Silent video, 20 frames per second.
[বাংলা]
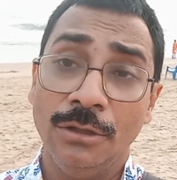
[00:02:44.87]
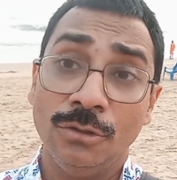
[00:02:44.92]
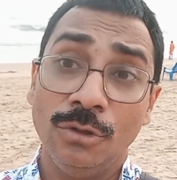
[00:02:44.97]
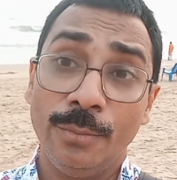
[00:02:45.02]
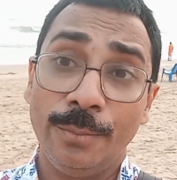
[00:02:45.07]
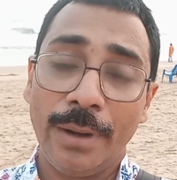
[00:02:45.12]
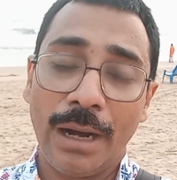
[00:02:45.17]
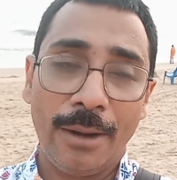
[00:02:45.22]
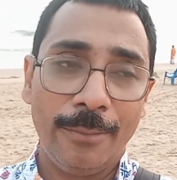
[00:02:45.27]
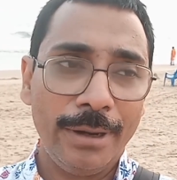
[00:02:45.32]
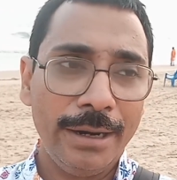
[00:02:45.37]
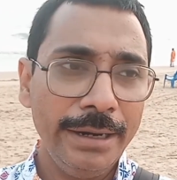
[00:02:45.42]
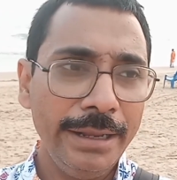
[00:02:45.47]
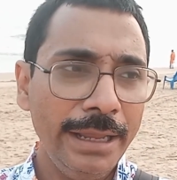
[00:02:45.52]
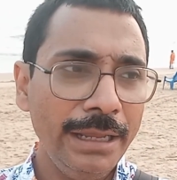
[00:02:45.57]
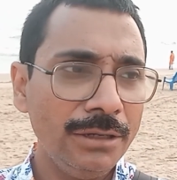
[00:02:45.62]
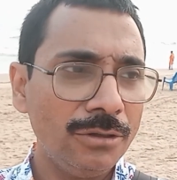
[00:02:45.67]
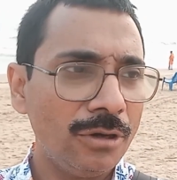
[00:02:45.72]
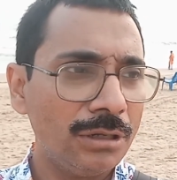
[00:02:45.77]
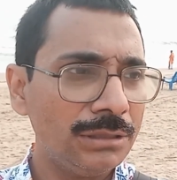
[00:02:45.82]
তো বাবার
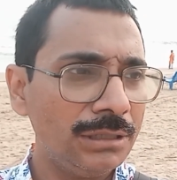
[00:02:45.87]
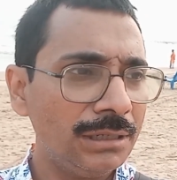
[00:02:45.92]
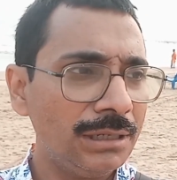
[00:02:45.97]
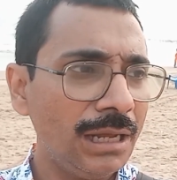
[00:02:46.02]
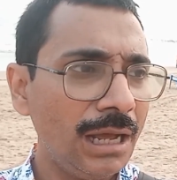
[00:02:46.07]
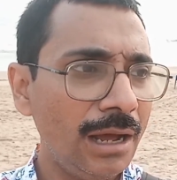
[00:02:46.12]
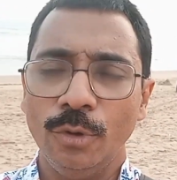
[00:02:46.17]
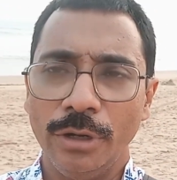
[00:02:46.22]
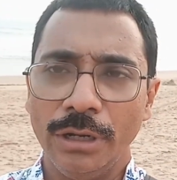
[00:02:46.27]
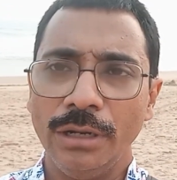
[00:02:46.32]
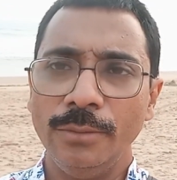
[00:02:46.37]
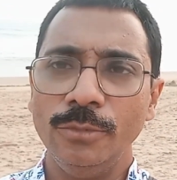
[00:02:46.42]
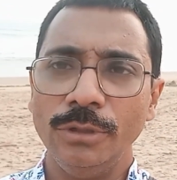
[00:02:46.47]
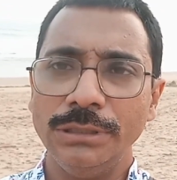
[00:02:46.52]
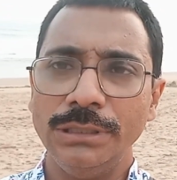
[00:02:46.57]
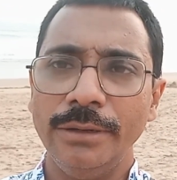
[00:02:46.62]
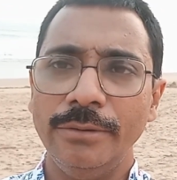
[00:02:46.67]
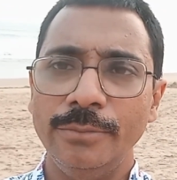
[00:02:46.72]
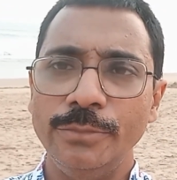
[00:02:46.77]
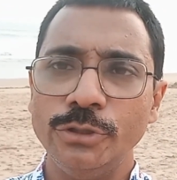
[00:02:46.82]
এই কথাটা মনের
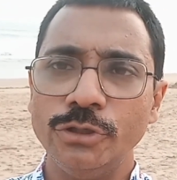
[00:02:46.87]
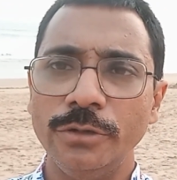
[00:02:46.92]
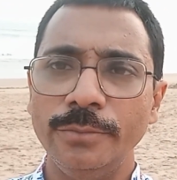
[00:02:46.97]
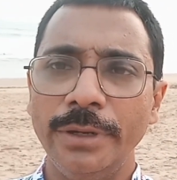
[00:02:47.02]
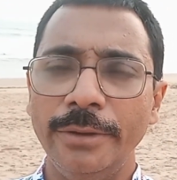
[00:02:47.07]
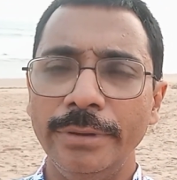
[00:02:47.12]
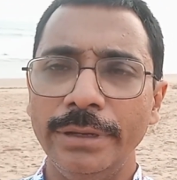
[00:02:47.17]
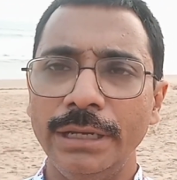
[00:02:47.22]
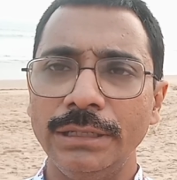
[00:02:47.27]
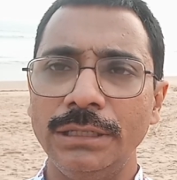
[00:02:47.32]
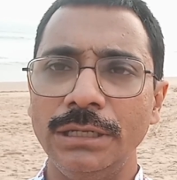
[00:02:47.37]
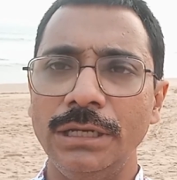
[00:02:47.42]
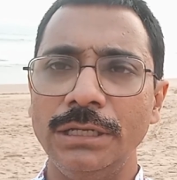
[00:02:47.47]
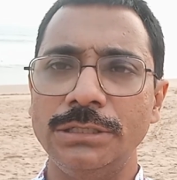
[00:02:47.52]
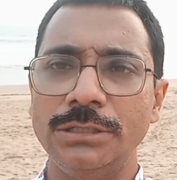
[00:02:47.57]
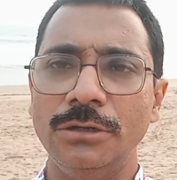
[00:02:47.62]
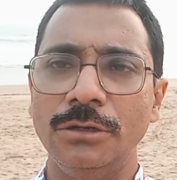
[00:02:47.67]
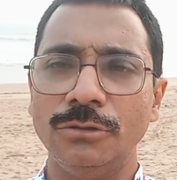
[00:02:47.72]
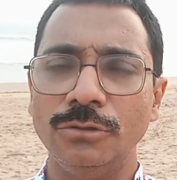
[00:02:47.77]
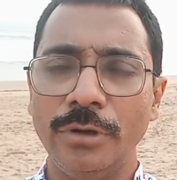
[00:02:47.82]
মধ্যে আমার ভীষণভাবে গেঁথে
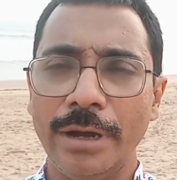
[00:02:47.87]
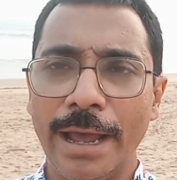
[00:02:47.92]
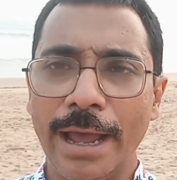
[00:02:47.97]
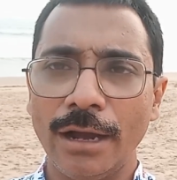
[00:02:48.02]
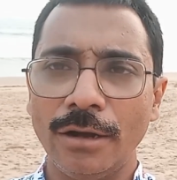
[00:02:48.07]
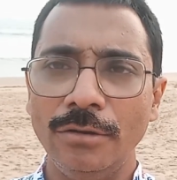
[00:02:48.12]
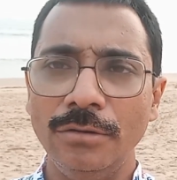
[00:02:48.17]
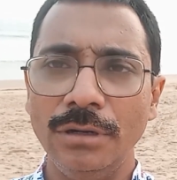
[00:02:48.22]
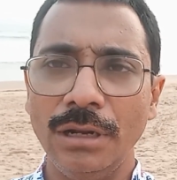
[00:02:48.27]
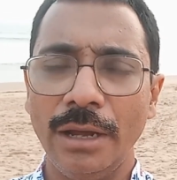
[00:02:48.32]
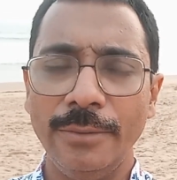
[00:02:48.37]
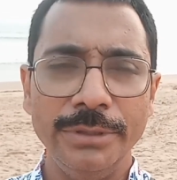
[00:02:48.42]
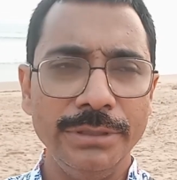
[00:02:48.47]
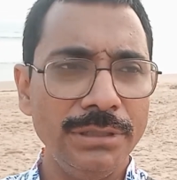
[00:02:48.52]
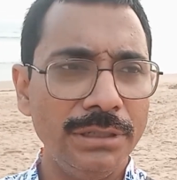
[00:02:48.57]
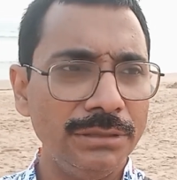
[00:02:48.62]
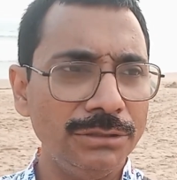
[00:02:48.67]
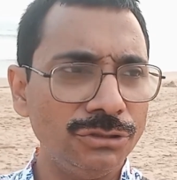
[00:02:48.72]
গিয়েছিল তো এখন আমি